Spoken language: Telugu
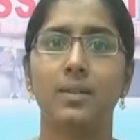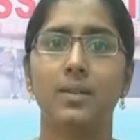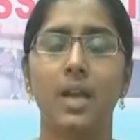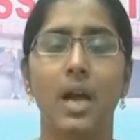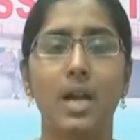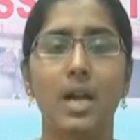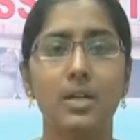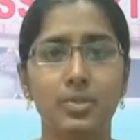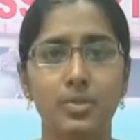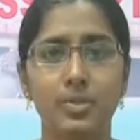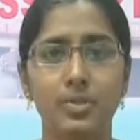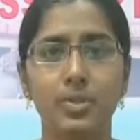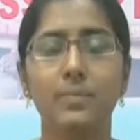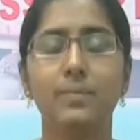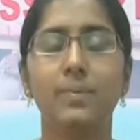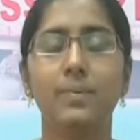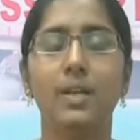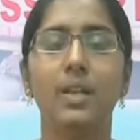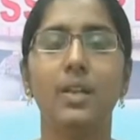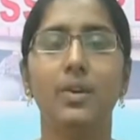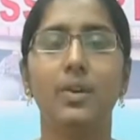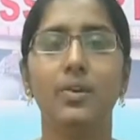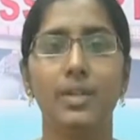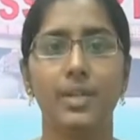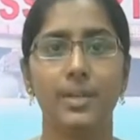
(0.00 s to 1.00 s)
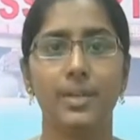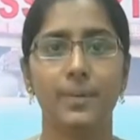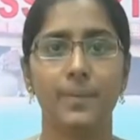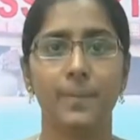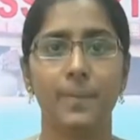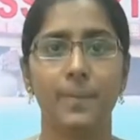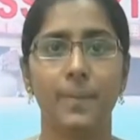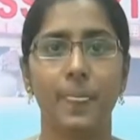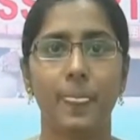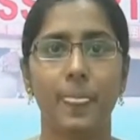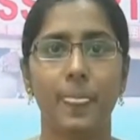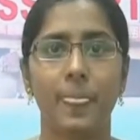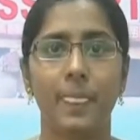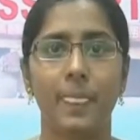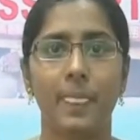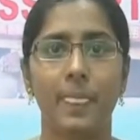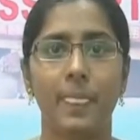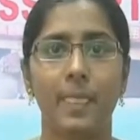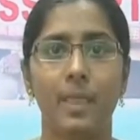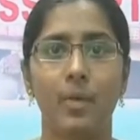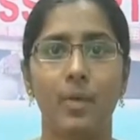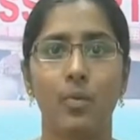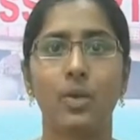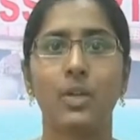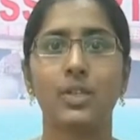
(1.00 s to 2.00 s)
నా కుటుంబంలోని
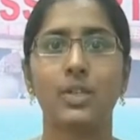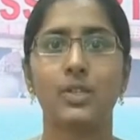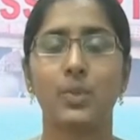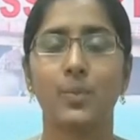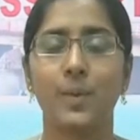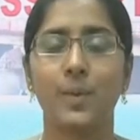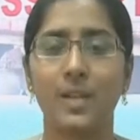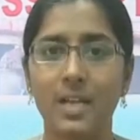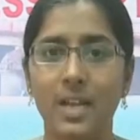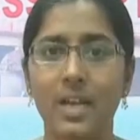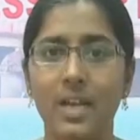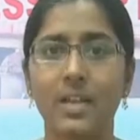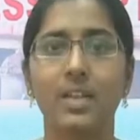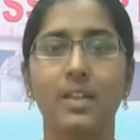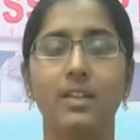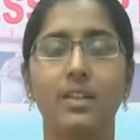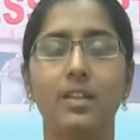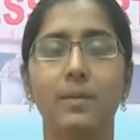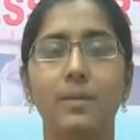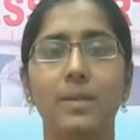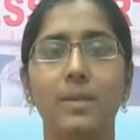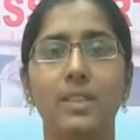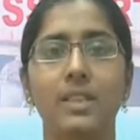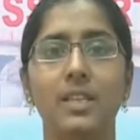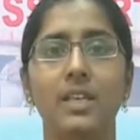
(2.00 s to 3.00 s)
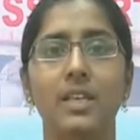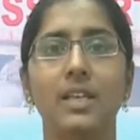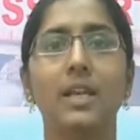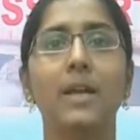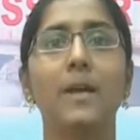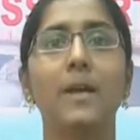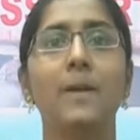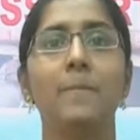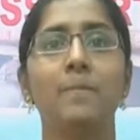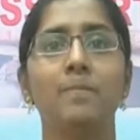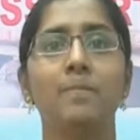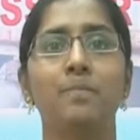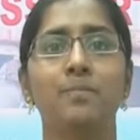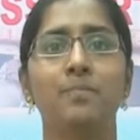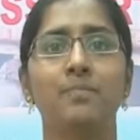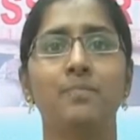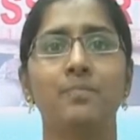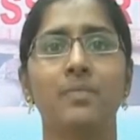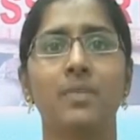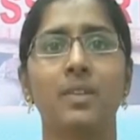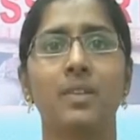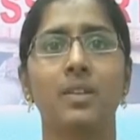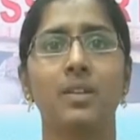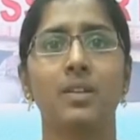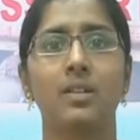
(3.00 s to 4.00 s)
ఒక శుభకార్యం నిమిత్తంగా
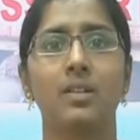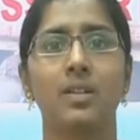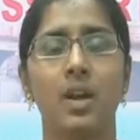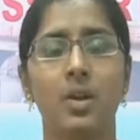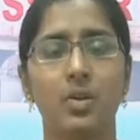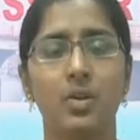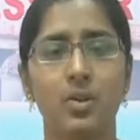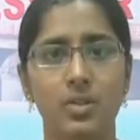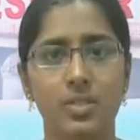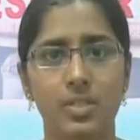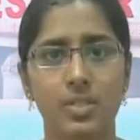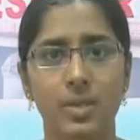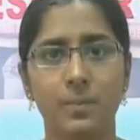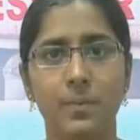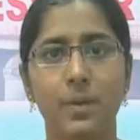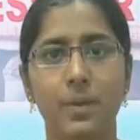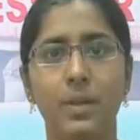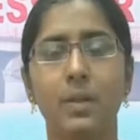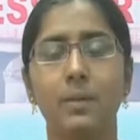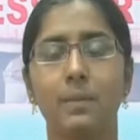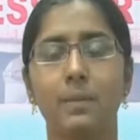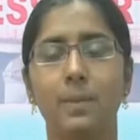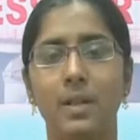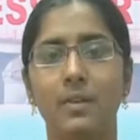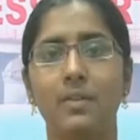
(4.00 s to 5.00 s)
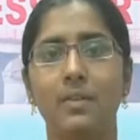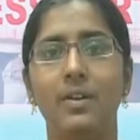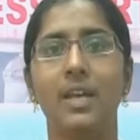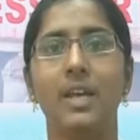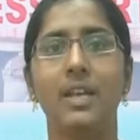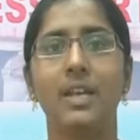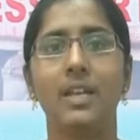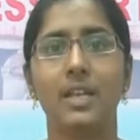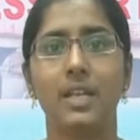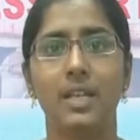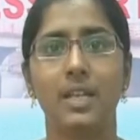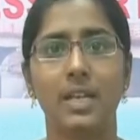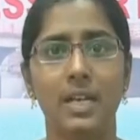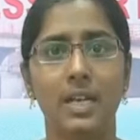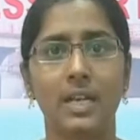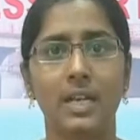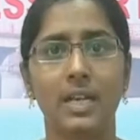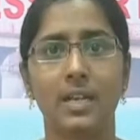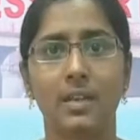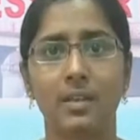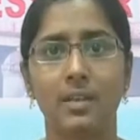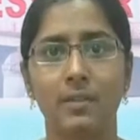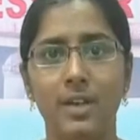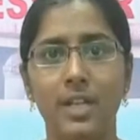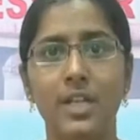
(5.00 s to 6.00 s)
గౌరవ సభ్యుల్ని పిలవడానికి నేను
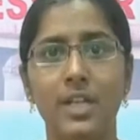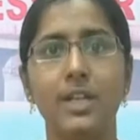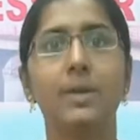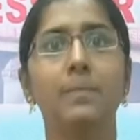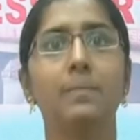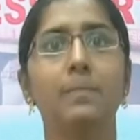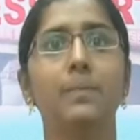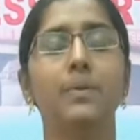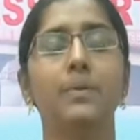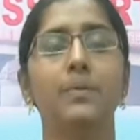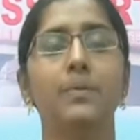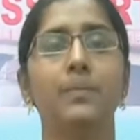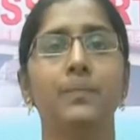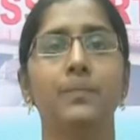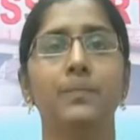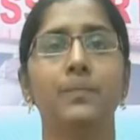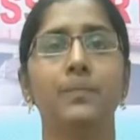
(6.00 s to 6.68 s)
అక్కడికి వెళ్ళినప్పుడు